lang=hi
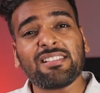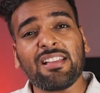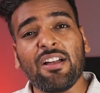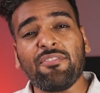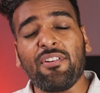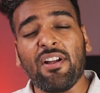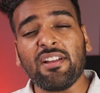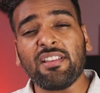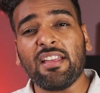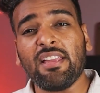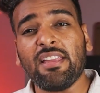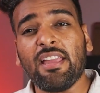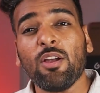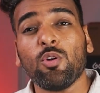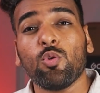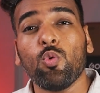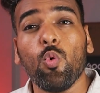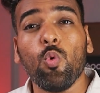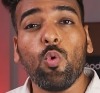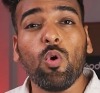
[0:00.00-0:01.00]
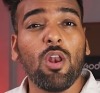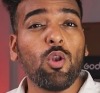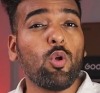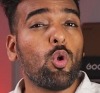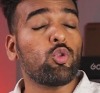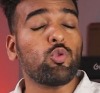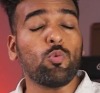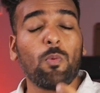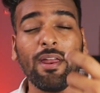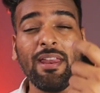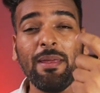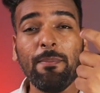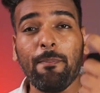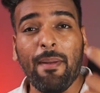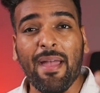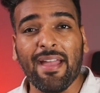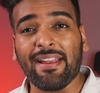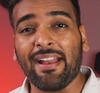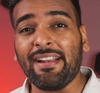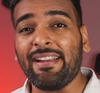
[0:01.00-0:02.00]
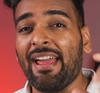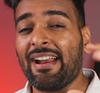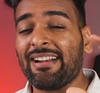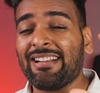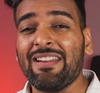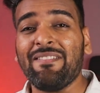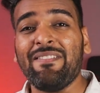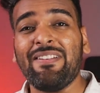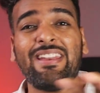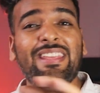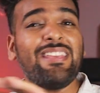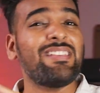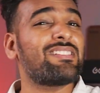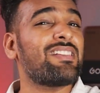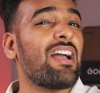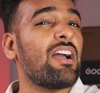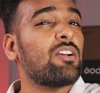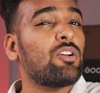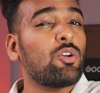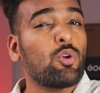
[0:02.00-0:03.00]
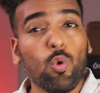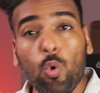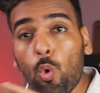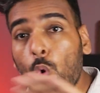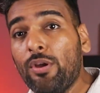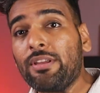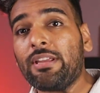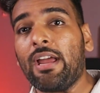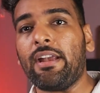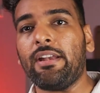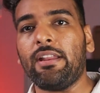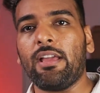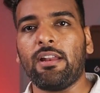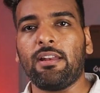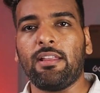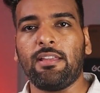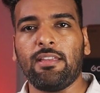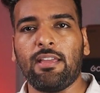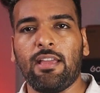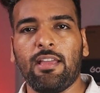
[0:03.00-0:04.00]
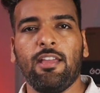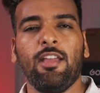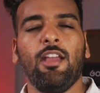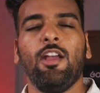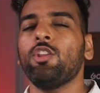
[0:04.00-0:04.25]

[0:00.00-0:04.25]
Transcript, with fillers: इसका फायदा यह है गूगल को तुम्हारी बैक एंड एक्टिविटी का कोई आइडिया नहीं है